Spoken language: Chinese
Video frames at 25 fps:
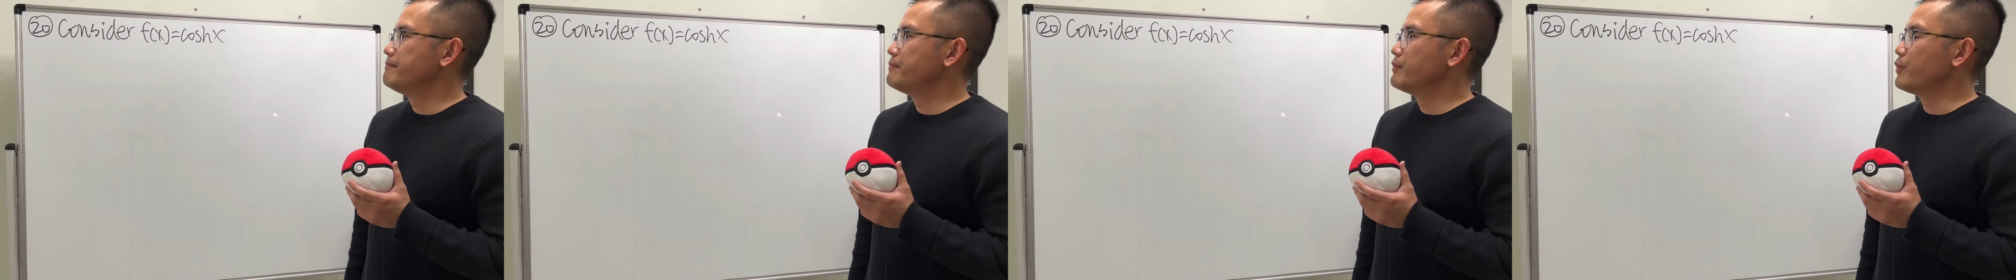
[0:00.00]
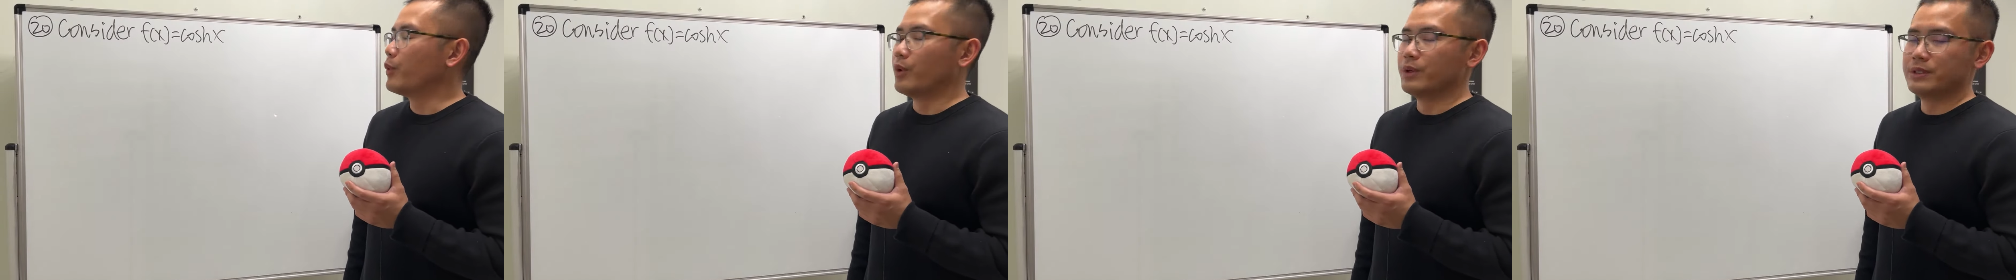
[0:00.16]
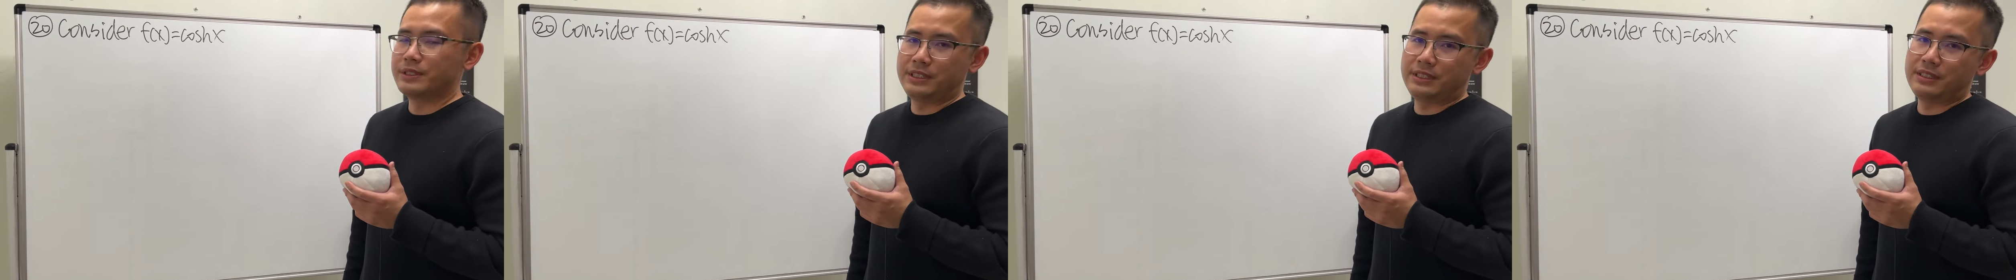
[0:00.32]

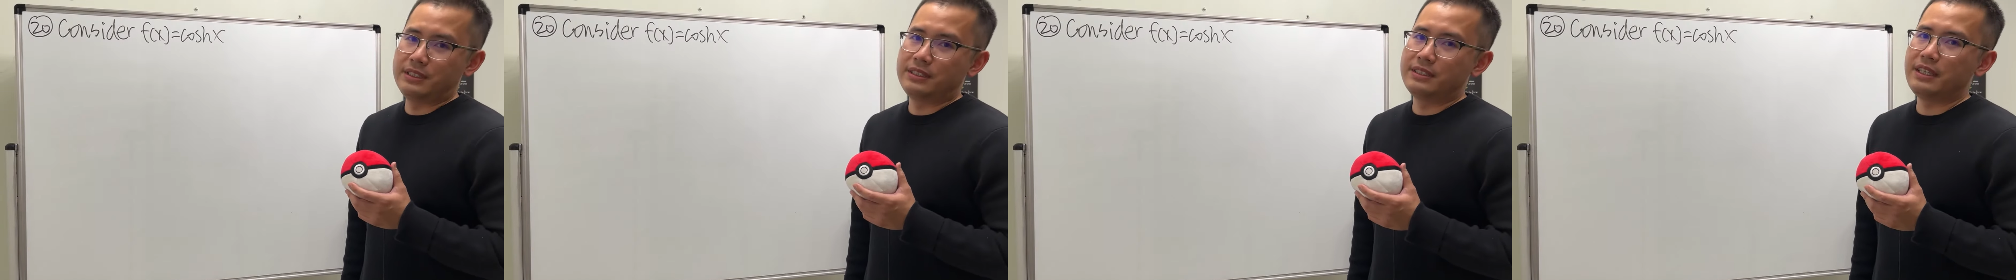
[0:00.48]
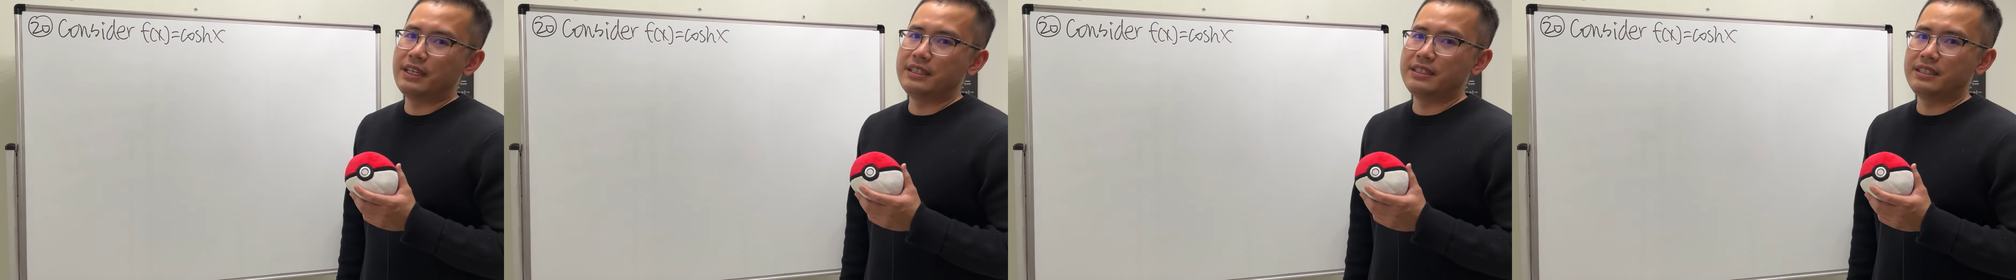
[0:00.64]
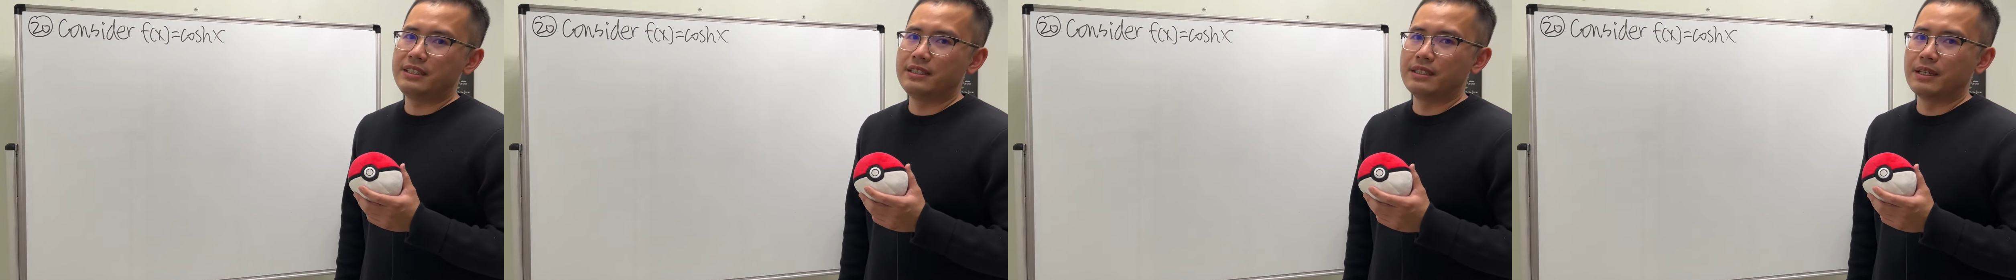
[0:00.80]
我其实
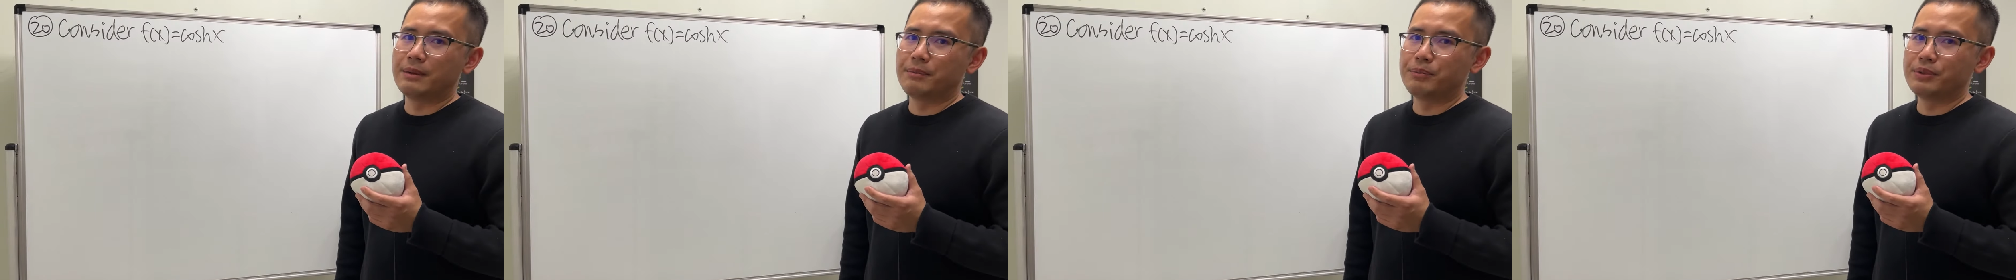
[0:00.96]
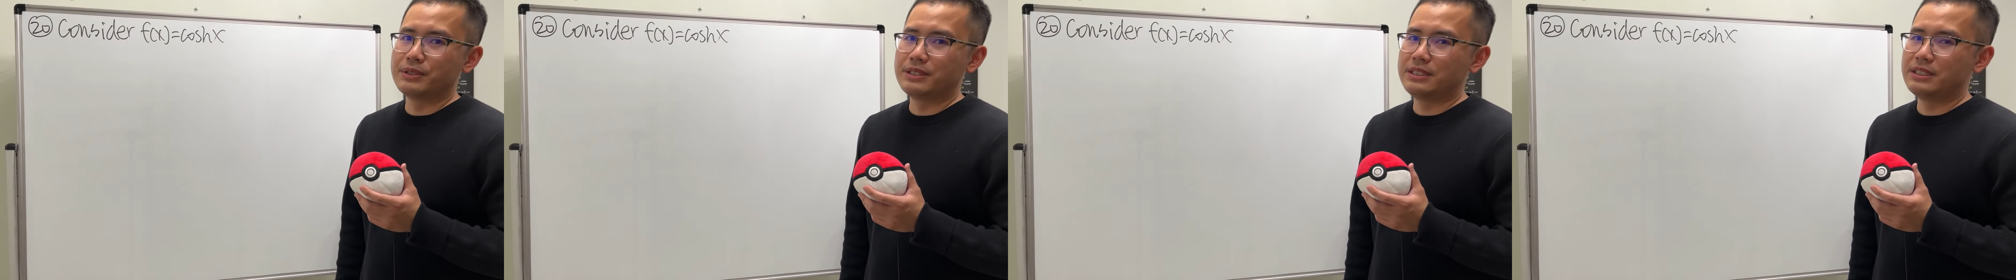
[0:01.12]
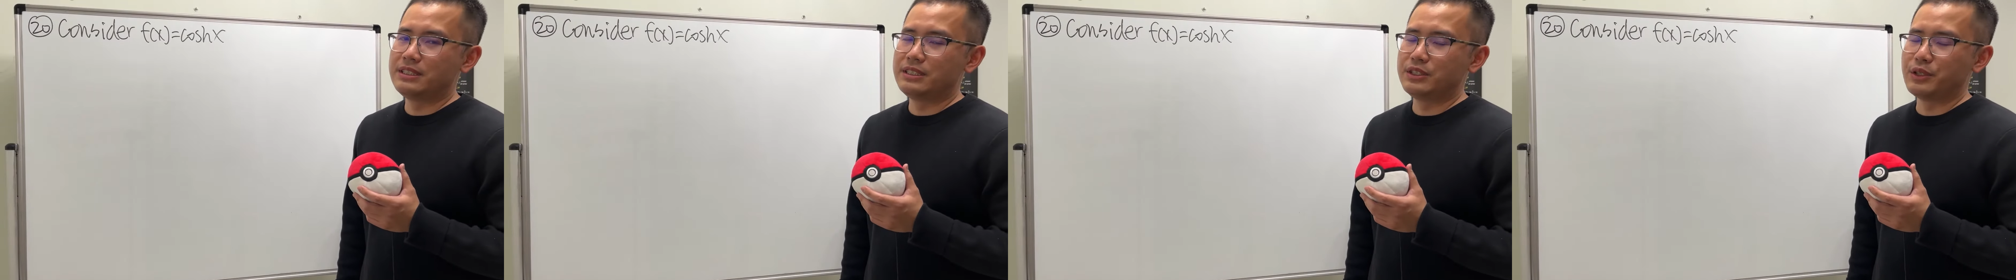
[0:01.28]
这题呢，不
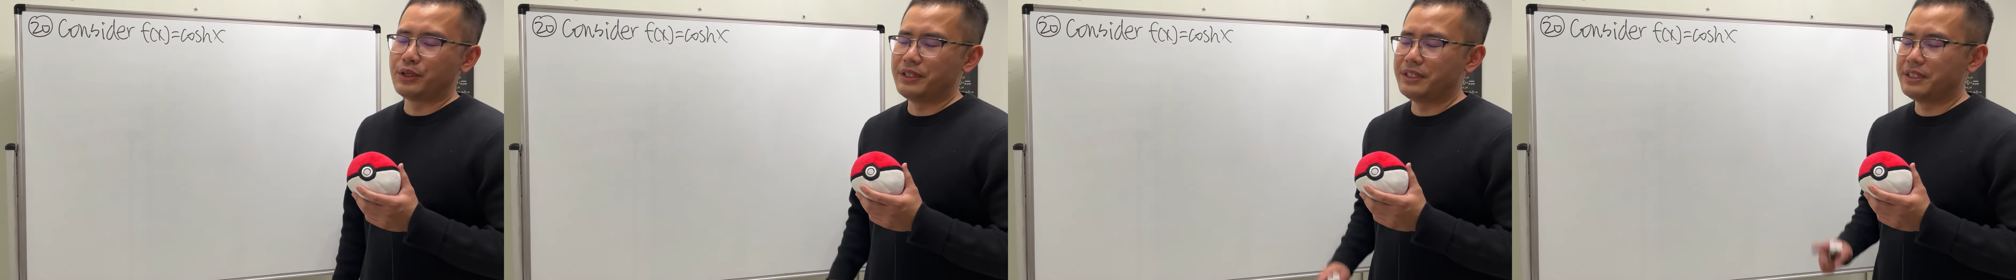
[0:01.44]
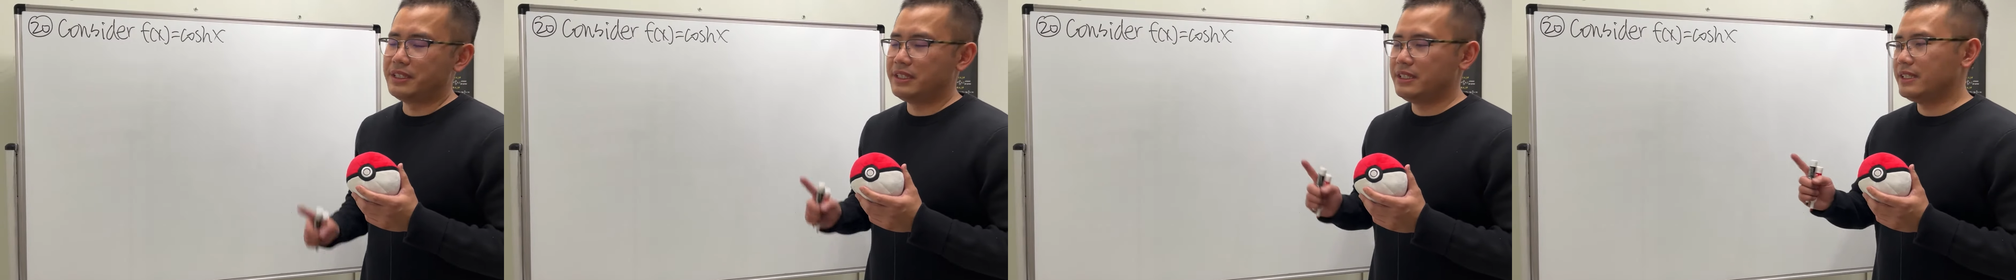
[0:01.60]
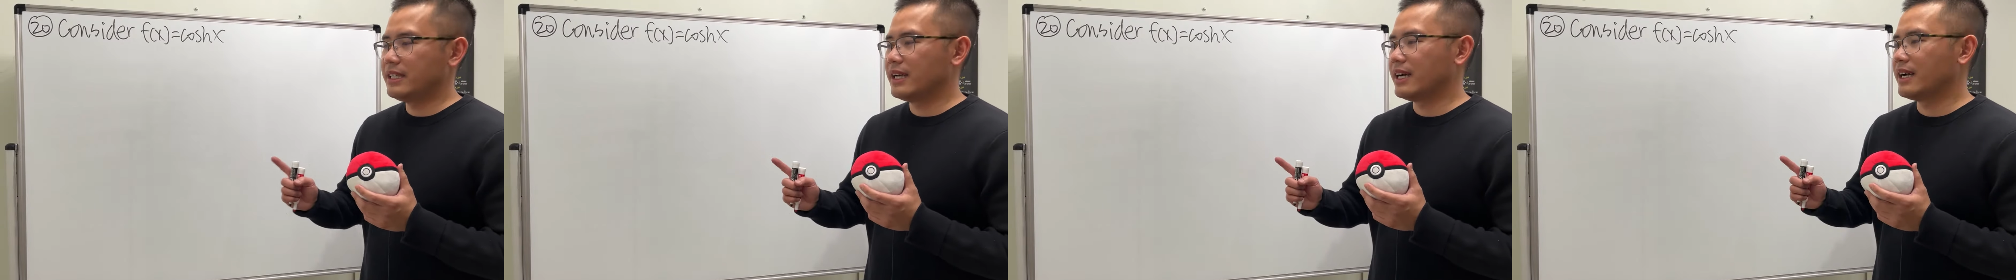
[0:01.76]
是只有一
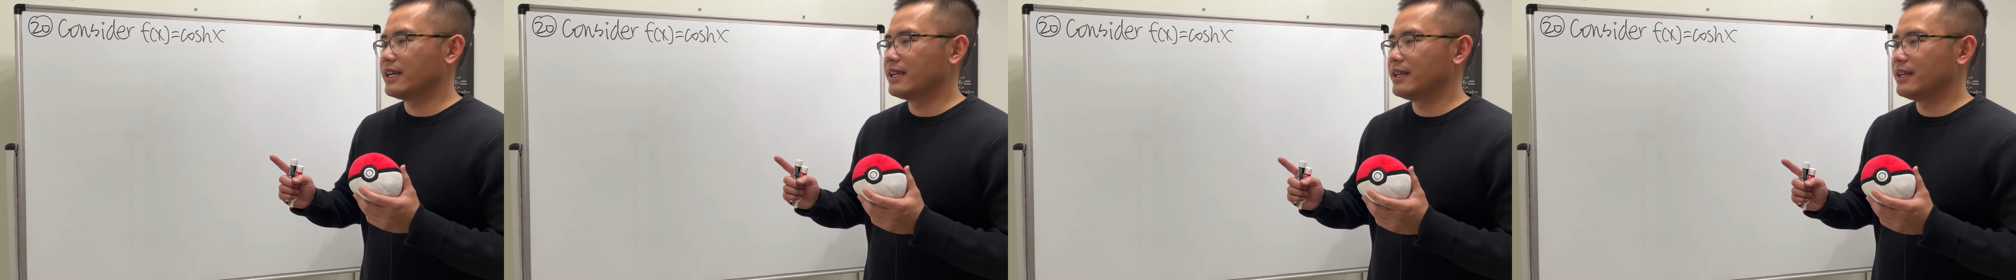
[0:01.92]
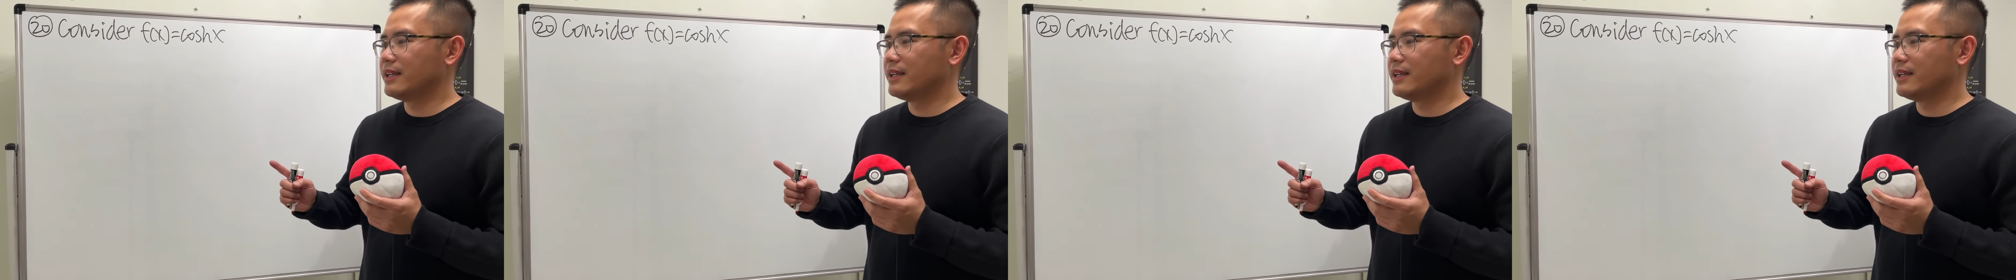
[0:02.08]
题的。